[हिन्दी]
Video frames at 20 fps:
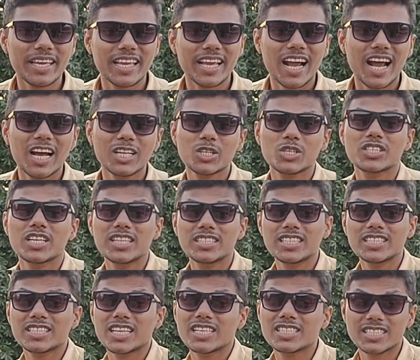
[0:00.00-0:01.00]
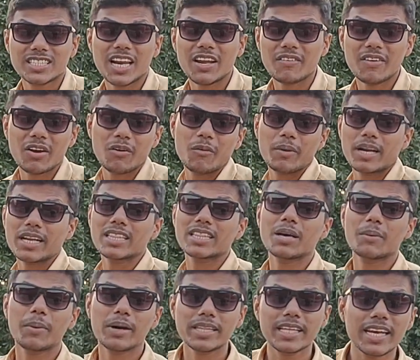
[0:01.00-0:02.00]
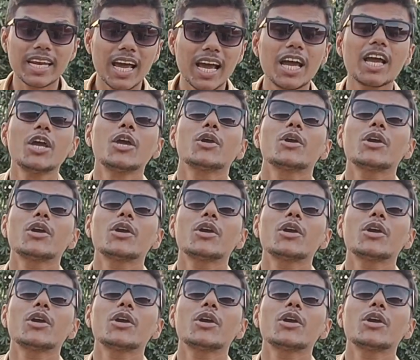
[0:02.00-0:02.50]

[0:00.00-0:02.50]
नहीं किया तो जल्द से सब्सक्राइब वाला बटन दबा देना